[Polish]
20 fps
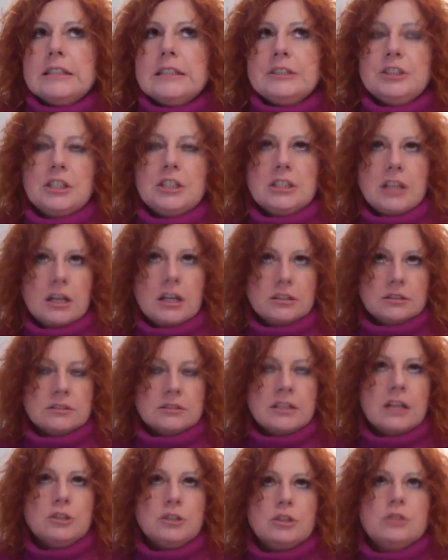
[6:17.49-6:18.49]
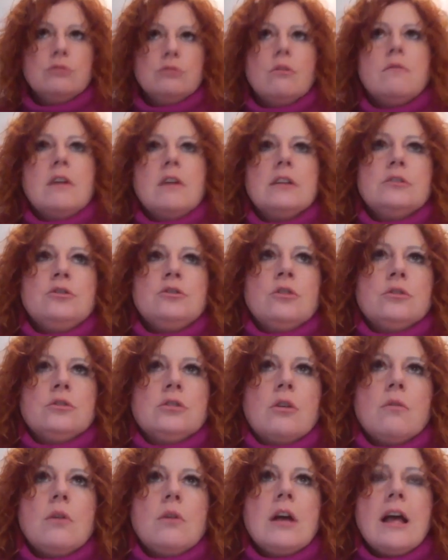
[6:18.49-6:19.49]
że nasze słowa
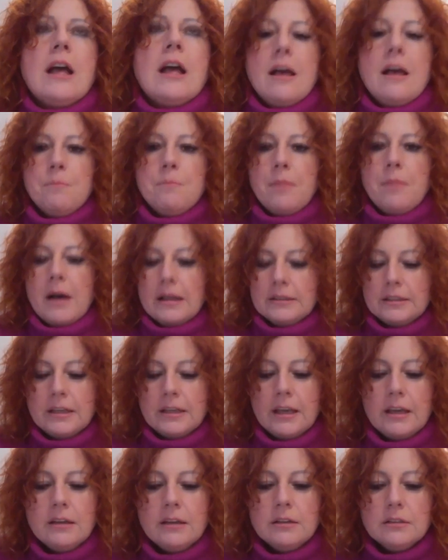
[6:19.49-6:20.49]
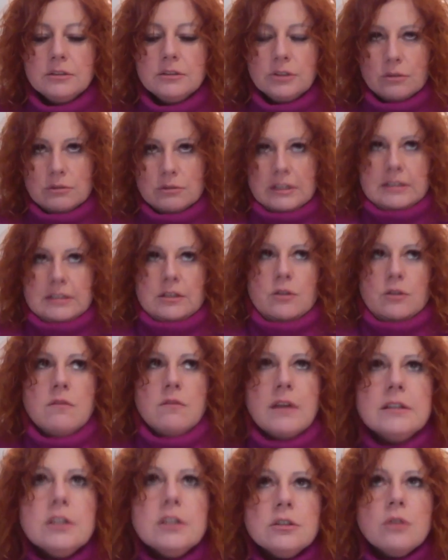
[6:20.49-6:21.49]
niosą empatię, są
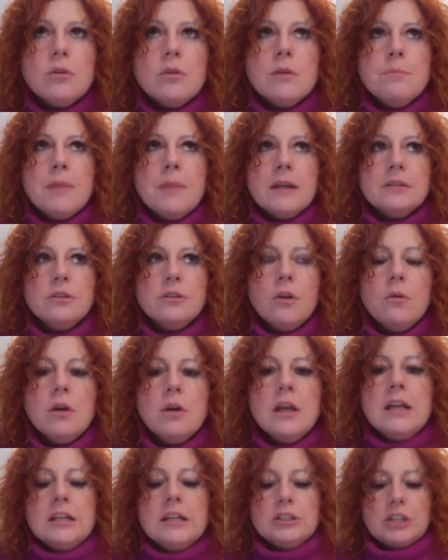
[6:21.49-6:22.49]
nacechowane tą empatią,